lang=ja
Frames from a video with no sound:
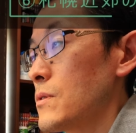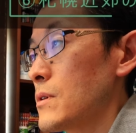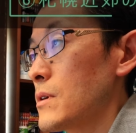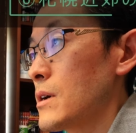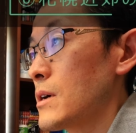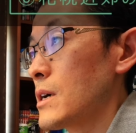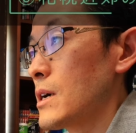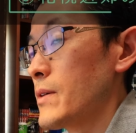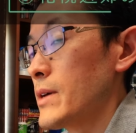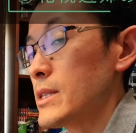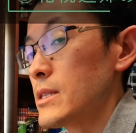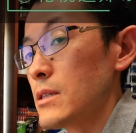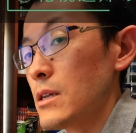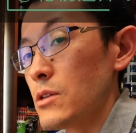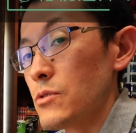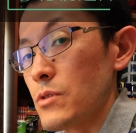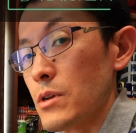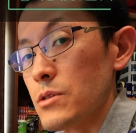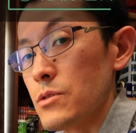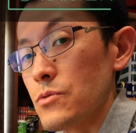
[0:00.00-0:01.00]
が変わった
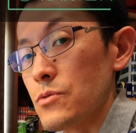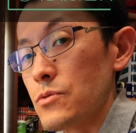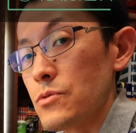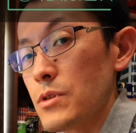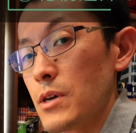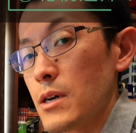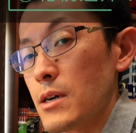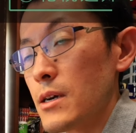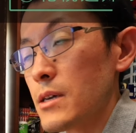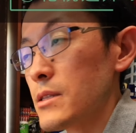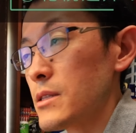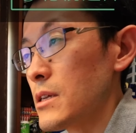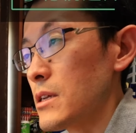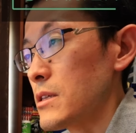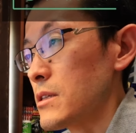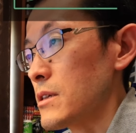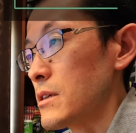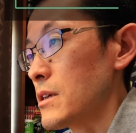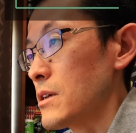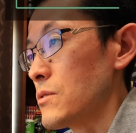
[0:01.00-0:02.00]
りとか属が変わった
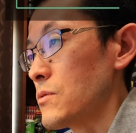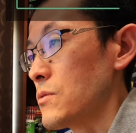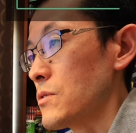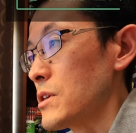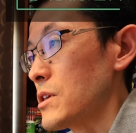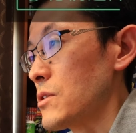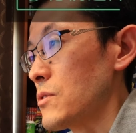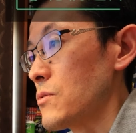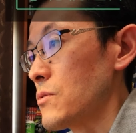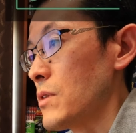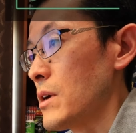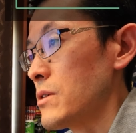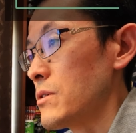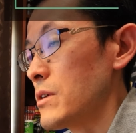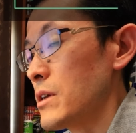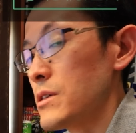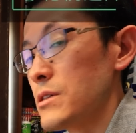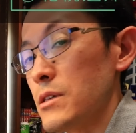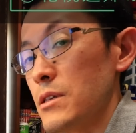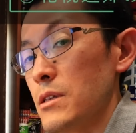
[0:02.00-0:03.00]
りって結構キノコあ
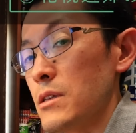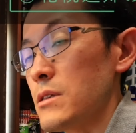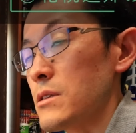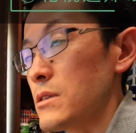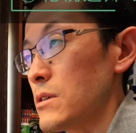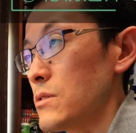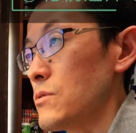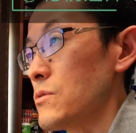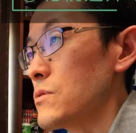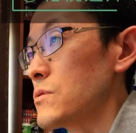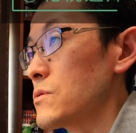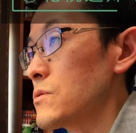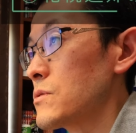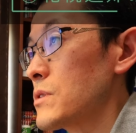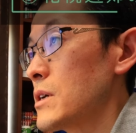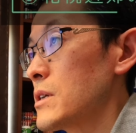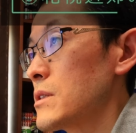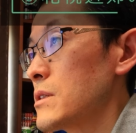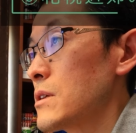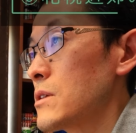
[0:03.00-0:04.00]
るらしいんですけどそ
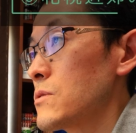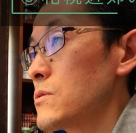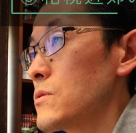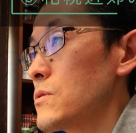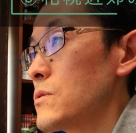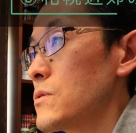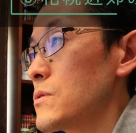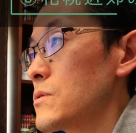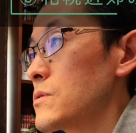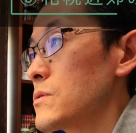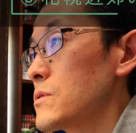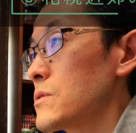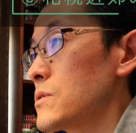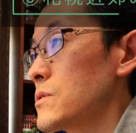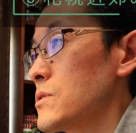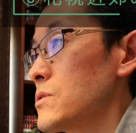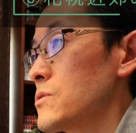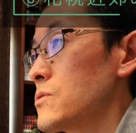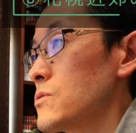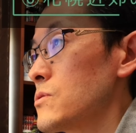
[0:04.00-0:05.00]
の辺りの
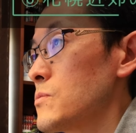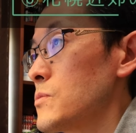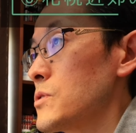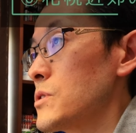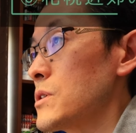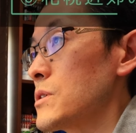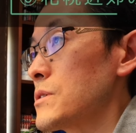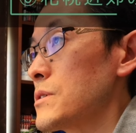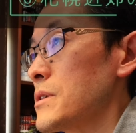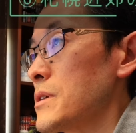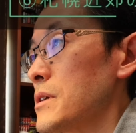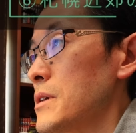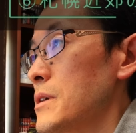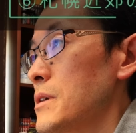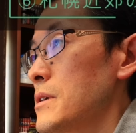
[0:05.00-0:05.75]
追従もですね、